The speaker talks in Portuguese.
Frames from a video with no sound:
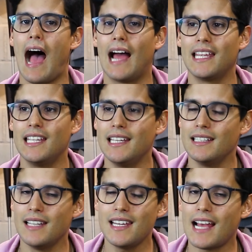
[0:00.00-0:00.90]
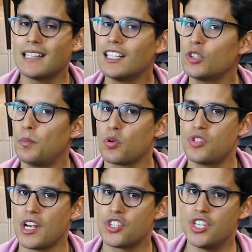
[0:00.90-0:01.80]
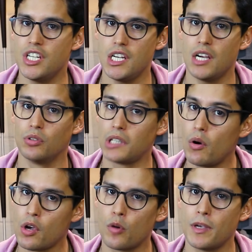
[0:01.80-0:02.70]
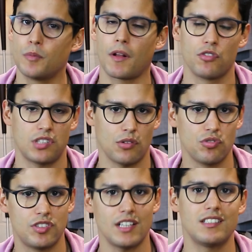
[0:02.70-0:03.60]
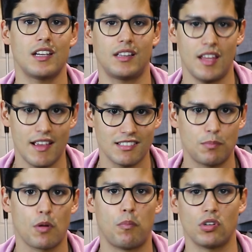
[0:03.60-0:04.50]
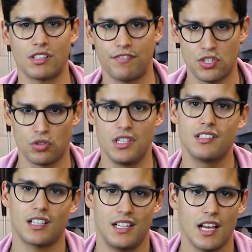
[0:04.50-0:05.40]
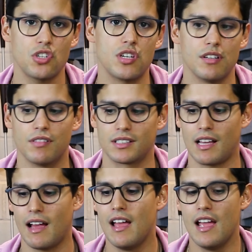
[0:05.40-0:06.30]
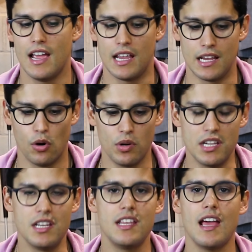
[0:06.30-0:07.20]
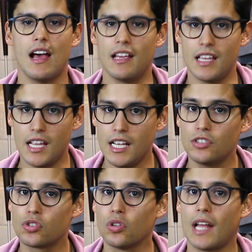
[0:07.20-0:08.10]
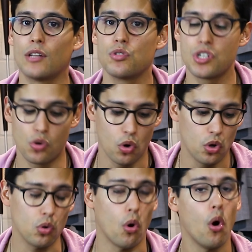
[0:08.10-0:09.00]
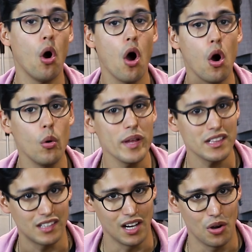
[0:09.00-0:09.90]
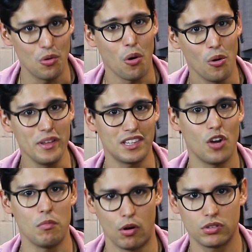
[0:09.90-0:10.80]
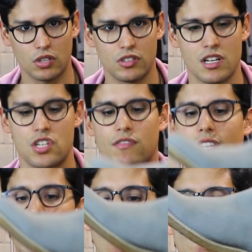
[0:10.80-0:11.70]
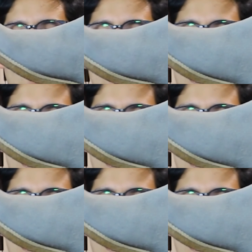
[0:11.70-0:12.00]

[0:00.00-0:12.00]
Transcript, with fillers: Aí nem é tanto pro dia a dia, eu não recomendo para você, a não ser que você tenha essa proposta fashionista criativa, tá? Eu iria em solado de couro ou então, ou então uma outra alternativa legal